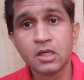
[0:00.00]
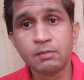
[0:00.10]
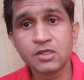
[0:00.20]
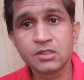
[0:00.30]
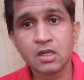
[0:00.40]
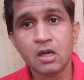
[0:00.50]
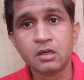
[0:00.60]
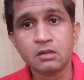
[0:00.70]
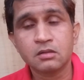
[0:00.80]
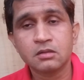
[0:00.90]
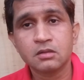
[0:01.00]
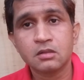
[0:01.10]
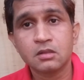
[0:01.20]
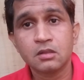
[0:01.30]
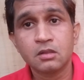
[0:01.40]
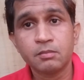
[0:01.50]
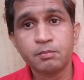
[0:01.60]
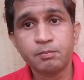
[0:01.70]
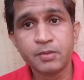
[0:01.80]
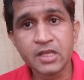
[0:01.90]
नमस्कार
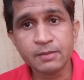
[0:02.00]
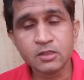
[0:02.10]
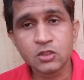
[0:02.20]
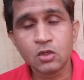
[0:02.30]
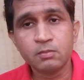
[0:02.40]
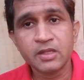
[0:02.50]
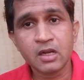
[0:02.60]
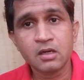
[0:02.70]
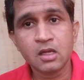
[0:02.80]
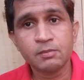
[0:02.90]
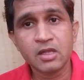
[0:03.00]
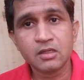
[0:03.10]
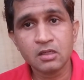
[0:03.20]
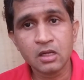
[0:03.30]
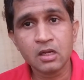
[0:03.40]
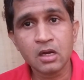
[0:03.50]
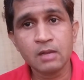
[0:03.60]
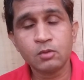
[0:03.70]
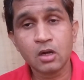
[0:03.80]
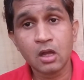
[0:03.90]
प्रिय मित्रों मेरा नाम है
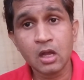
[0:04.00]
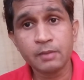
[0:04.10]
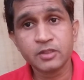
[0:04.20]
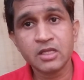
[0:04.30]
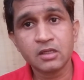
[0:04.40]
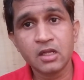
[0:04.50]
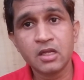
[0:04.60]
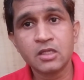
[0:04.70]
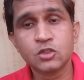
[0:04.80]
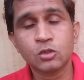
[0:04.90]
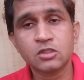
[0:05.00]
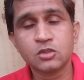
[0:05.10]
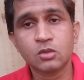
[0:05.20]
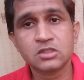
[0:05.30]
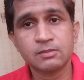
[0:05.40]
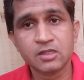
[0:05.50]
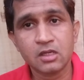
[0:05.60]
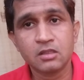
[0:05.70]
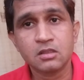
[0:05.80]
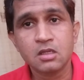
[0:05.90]
गंगाराम और आप देख रहे हैं ज्योतिष और
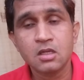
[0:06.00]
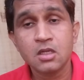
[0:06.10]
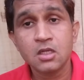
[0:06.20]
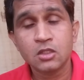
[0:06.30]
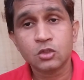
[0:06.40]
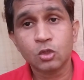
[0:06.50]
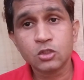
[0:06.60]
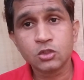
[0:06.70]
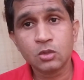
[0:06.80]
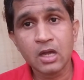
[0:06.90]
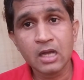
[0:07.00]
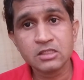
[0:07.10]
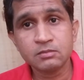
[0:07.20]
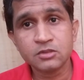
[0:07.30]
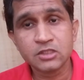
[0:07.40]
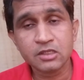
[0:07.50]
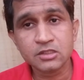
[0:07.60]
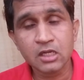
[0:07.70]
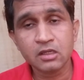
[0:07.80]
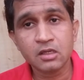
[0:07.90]
समाधान दोस्तों आज हम
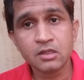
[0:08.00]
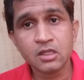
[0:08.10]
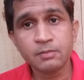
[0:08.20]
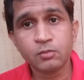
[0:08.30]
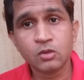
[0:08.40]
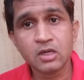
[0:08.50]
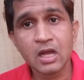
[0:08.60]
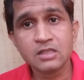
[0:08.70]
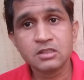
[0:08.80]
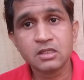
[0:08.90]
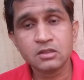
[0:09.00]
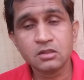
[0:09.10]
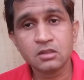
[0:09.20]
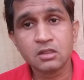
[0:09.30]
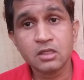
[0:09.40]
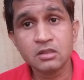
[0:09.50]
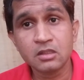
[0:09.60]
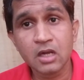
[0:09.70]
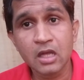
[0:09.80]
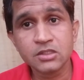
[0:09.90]
चर्चा करेंगे पुखराज रत्न किन
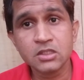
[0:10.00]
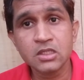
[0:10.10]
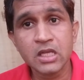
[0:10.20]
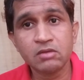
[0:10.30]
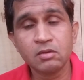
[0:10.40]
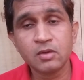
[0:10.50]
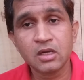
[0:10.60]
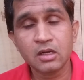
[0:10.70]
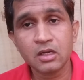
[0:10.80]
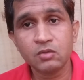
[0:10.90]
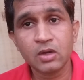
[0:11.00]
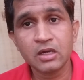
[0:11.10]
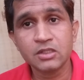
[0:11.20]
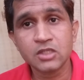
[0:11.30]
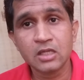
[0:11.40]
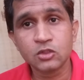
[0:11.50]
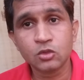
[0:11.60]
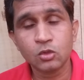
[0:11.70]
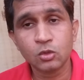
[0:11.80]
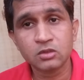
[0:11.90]
राशि एवं लगन वाले
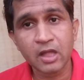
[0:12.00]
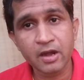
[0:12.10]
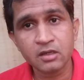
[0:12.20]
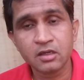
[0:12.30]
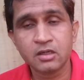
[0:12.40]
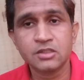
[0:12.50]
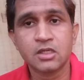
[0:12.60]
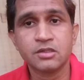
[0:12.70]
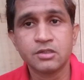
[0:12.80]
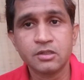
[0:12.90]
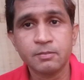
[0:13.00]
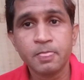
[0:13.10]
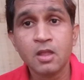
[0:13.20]
जातकों को धारण करना चाहिए